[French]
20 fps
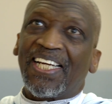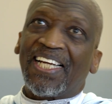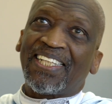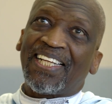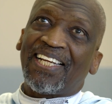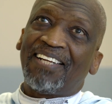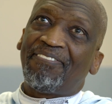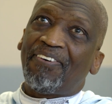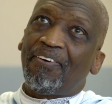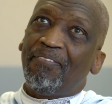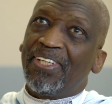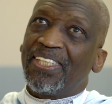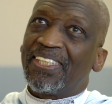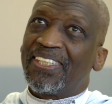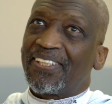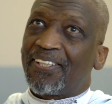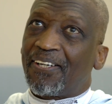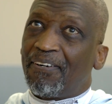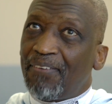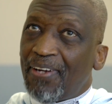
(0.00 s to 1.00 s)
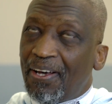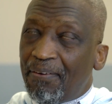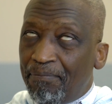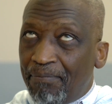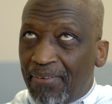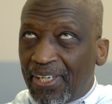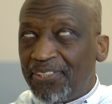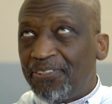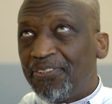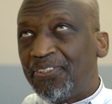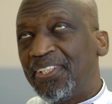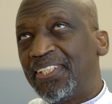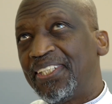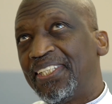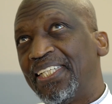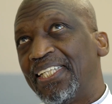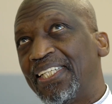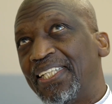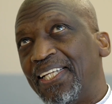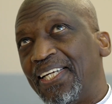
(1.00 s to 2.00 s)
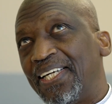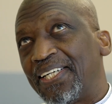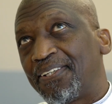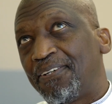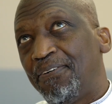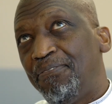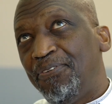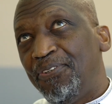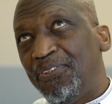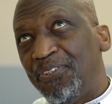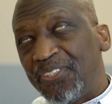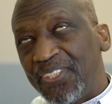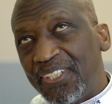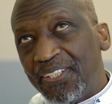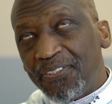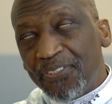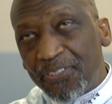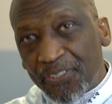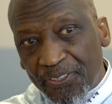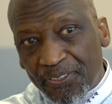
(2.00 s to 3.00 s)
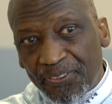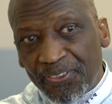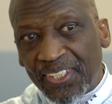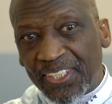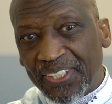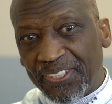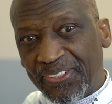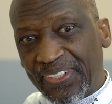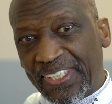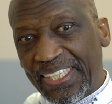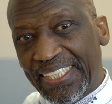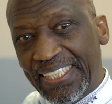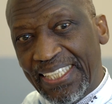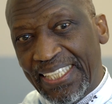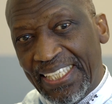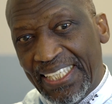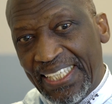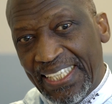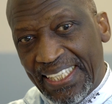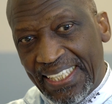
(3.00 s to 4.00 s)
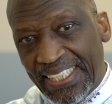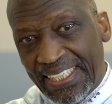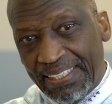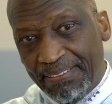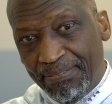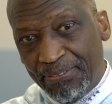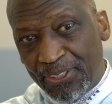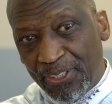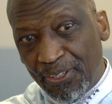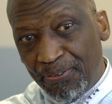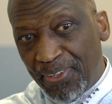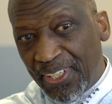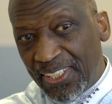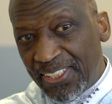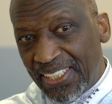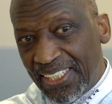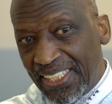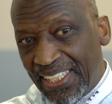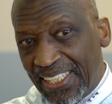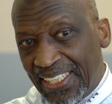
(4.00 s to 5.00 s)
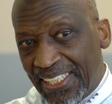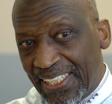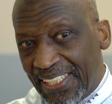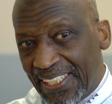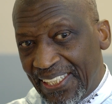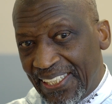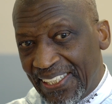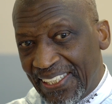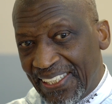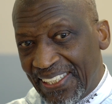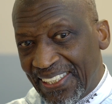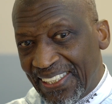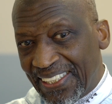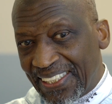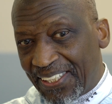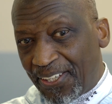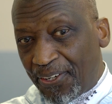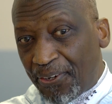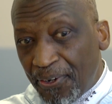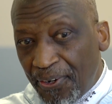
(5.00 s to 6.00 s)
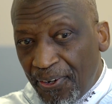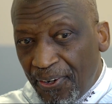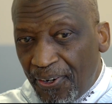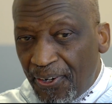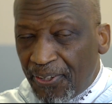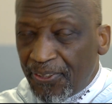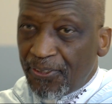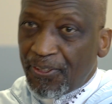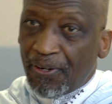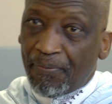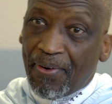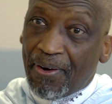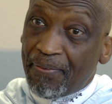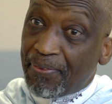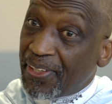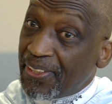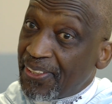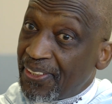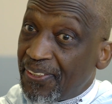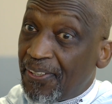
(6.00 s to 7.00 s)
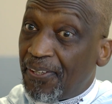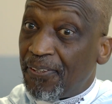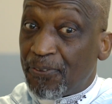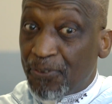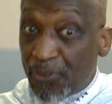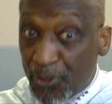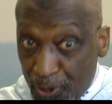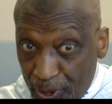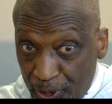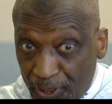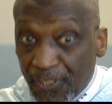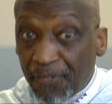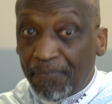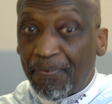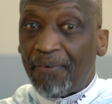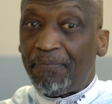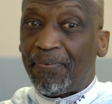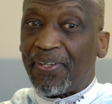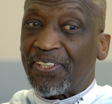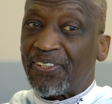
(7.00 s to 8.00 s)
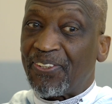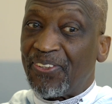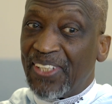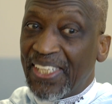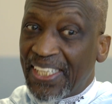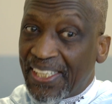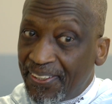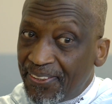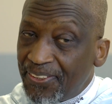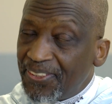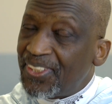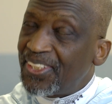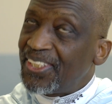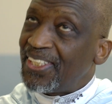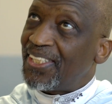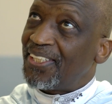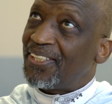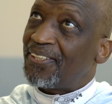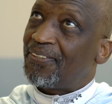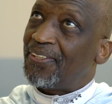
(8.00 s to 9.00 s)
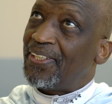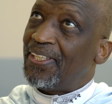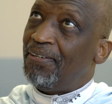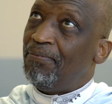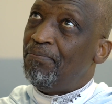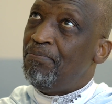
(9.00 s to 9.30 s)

est analphabète, comme la majorité de la communauté aujourd'hui, en tout cas euh, musulmane, euh, qu'on ne doit pas apprendre. On, justement parce qu'on est conscient qu'on est